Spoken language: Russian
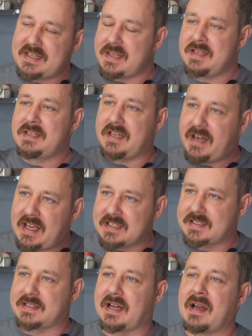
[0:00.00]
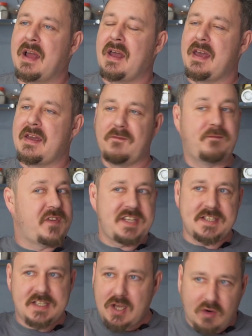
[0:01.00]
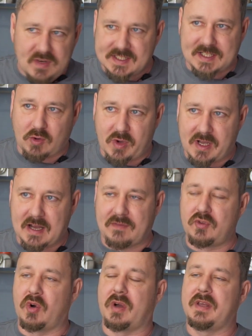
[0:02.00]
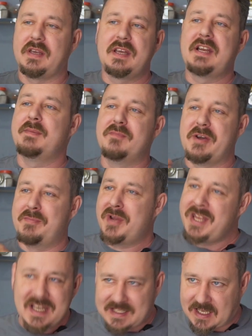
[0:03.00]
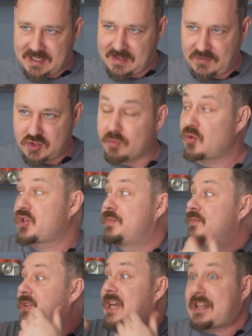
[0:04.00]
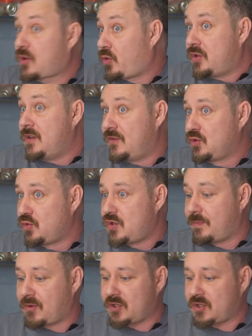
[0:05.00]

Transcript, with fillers: интересно, везде у вас такое говно или мне так не везет. Может, я такой невезучий